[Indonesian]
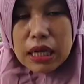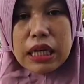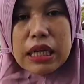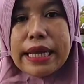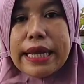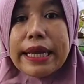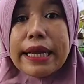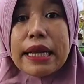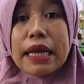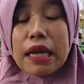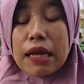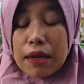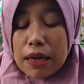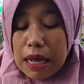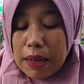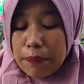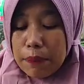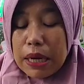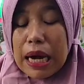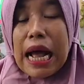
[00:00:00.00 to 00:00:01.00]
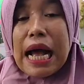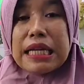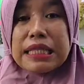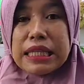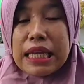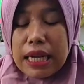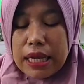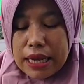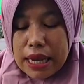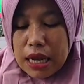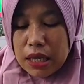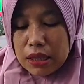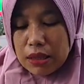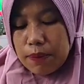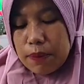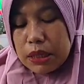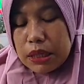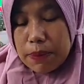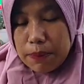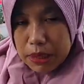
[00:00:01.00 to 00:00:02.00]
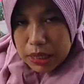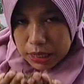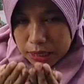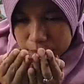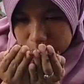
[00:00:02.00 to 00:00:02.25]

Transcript: Ini berhasil ya, teman-teman